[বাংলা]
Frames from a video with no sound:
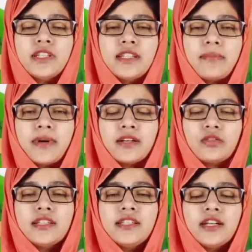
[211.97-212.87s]
গীতা পাঠ
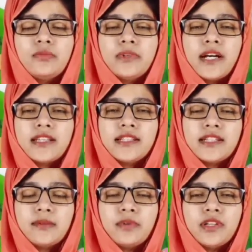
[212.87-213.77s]
গীতার উপর হাত
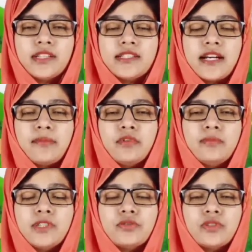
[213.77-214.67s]
রেখে বলে যা
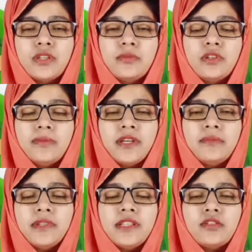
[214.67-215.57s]
বলবে সত্যি বলবে
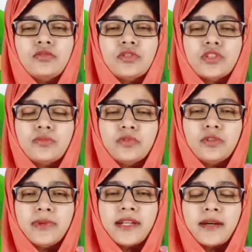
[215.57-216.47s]
মিথ্যে কোনো কিছু
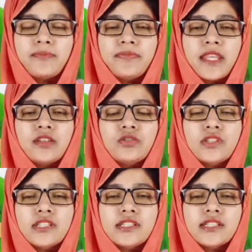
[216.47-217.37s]
বলবে না
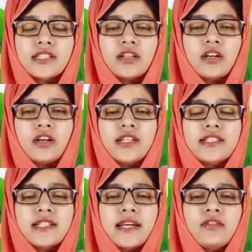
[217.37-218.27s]
জুইকে জিজ্ঞাসা করা হয়
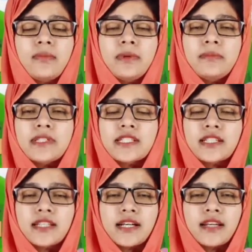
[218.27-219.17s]
যে কেন আপনি মেয়ের
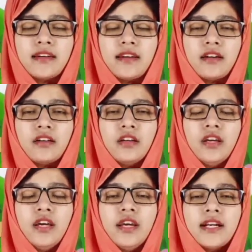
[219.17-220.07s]
সাথে থাকেন না
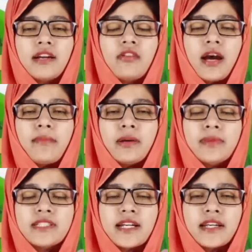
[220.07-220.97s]
কারণ আমার
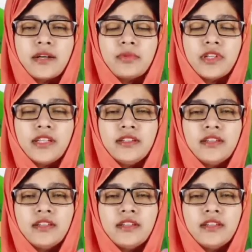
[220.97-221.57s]
মেয়ে চায় না বলে